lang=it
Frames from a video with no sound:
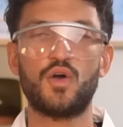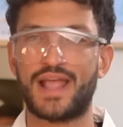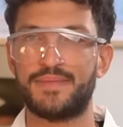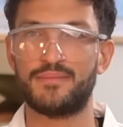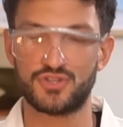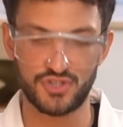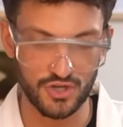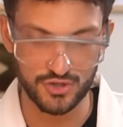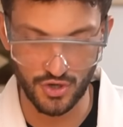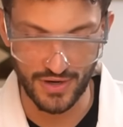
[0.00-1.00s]
Esatto. Ok, abbiamo
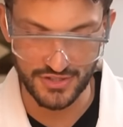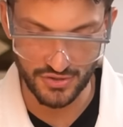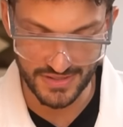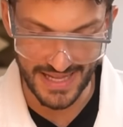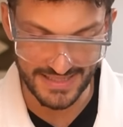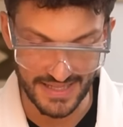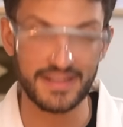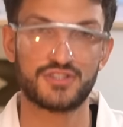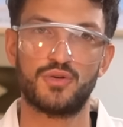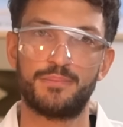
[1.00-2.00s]
sciolto la sostanza,
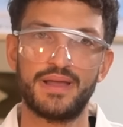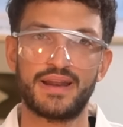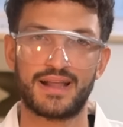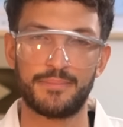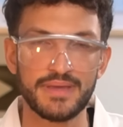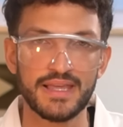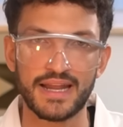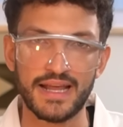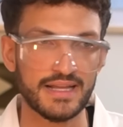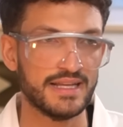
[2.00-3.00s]
adesso per
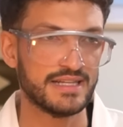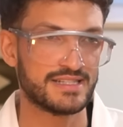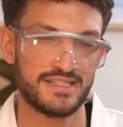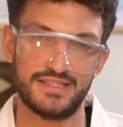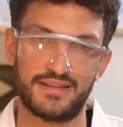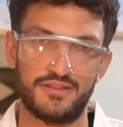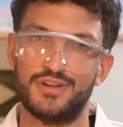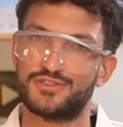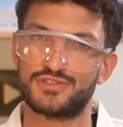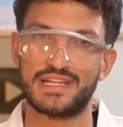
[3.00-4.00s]
capire eh, se si tratta di
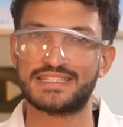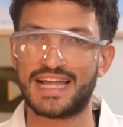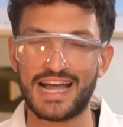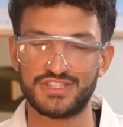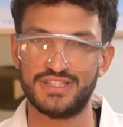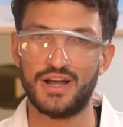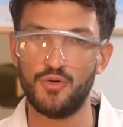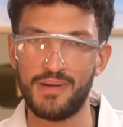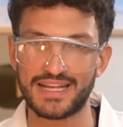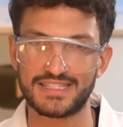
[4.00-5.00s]
una sostanza acida
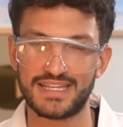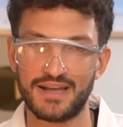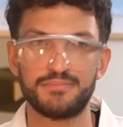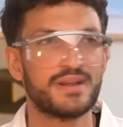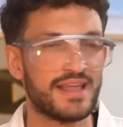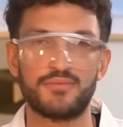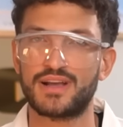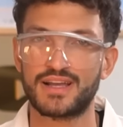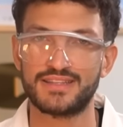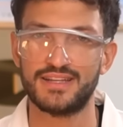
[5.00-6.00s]
o basica, prendiamo
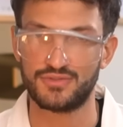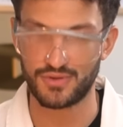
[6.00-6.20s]
una cartina